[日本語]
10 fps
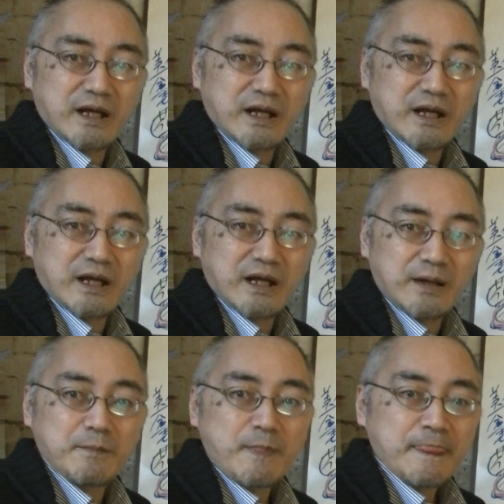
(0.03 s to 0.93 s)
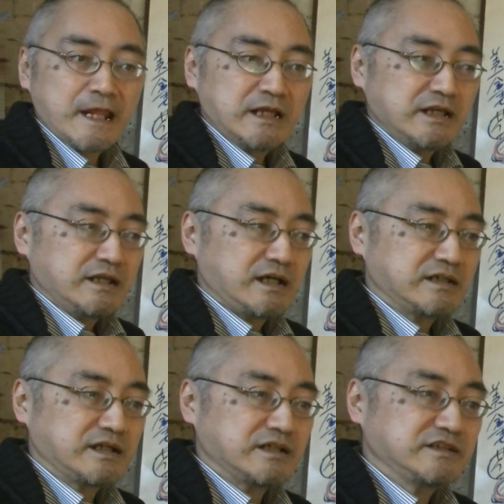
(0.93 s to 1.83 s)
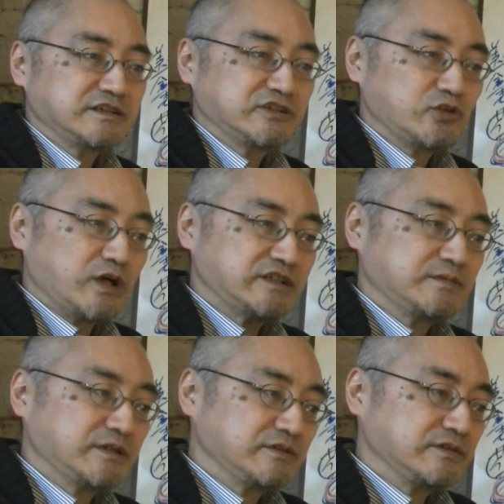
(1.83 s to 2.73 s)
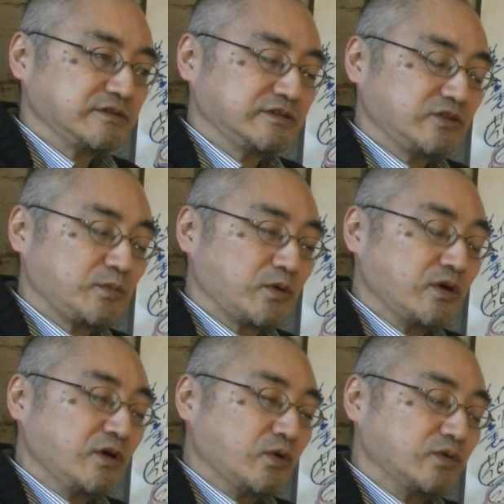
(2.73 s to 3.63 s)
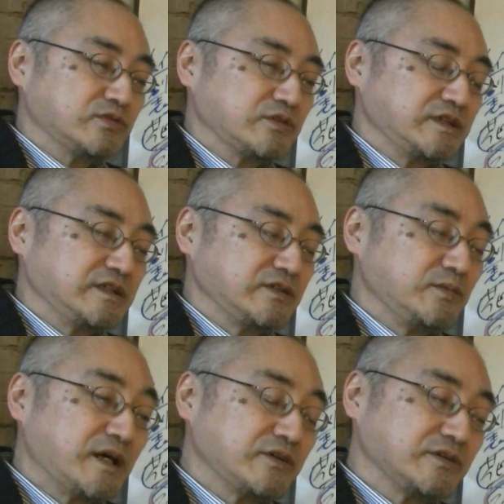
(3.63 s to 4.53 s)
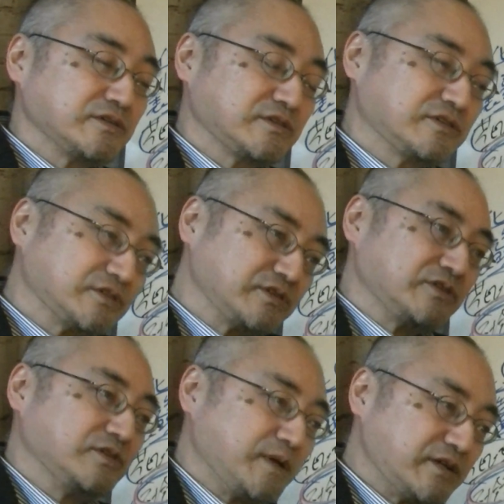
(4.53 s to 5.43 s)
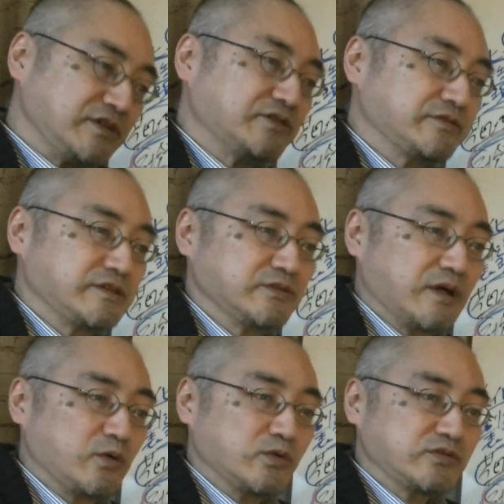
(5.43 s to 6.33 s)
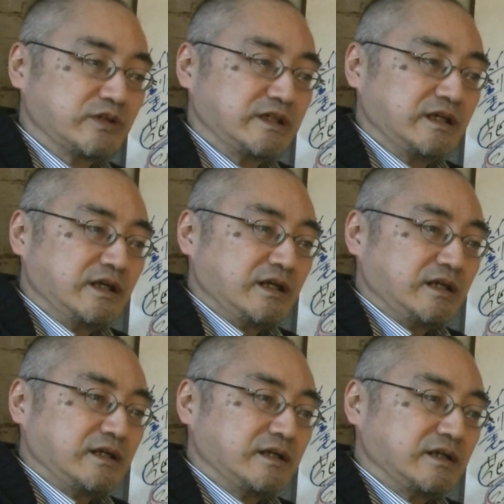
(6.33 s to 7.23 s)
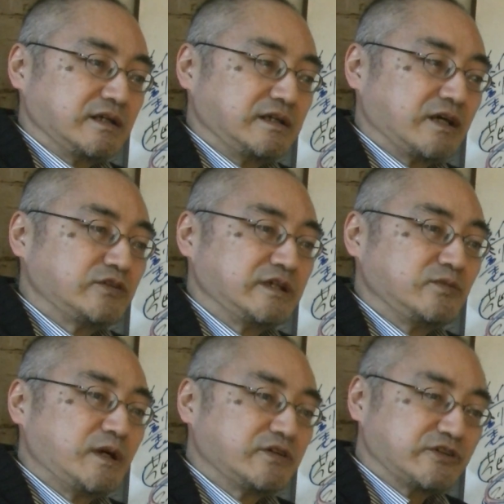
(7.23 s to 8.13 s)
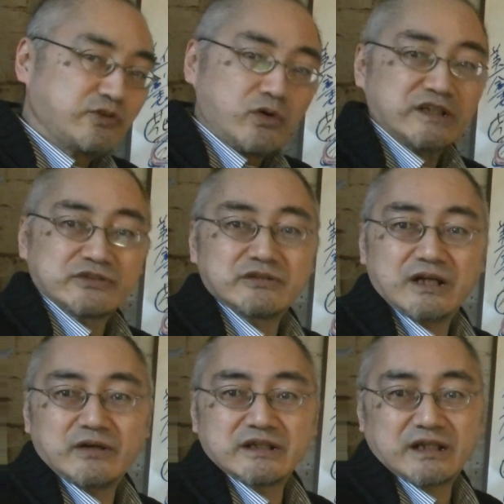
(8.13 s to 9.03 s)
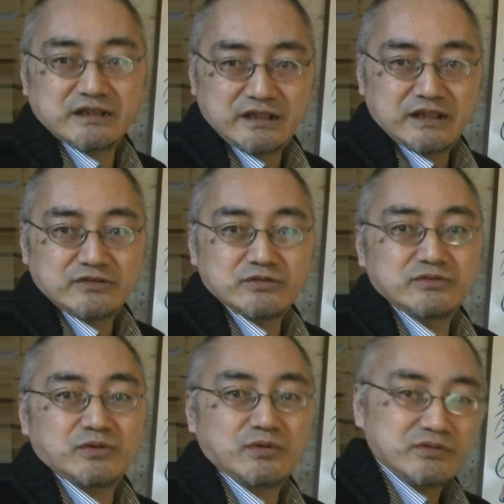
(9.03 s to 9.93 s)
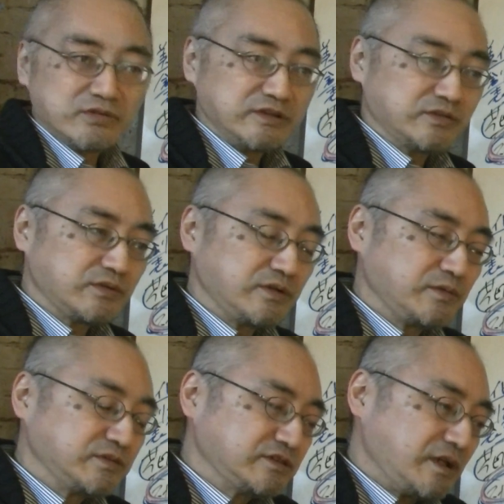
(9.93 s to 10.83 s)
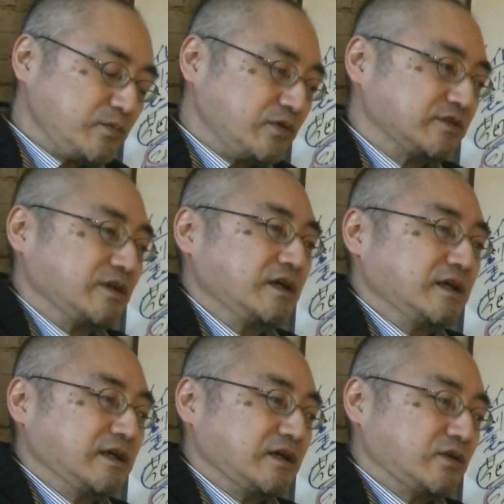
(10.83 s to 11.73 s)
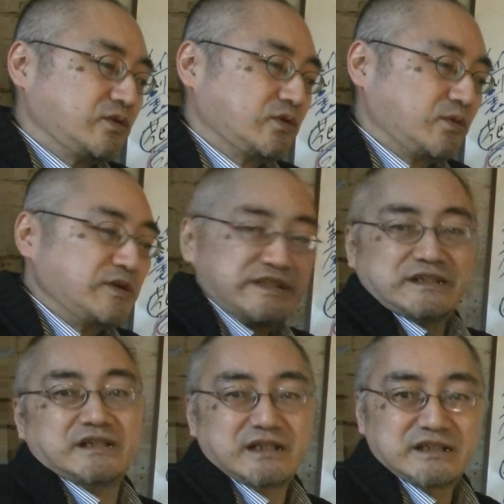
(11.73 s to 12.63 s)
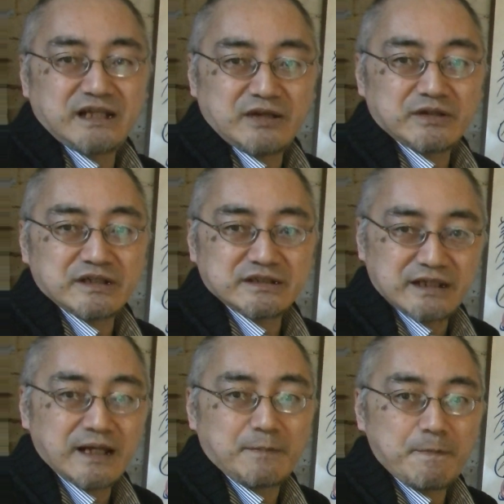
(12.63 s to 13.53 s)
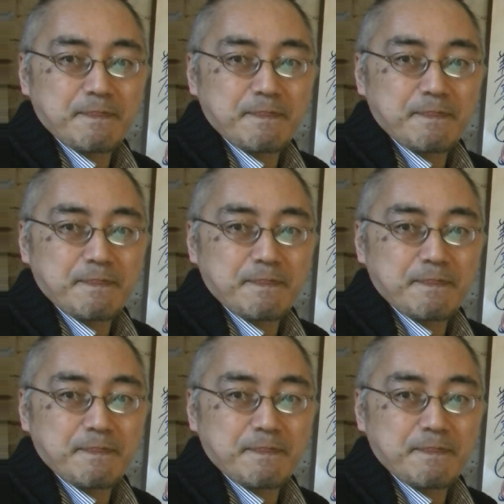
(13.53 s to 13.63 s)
なっていう不安新しい事業を始める人も本当にうまく続くうまくいくっていうのは本当に逆にうまくいく方が少ないわけなんでそうすると本当にそれすらもこう思い切ってできないわけですね。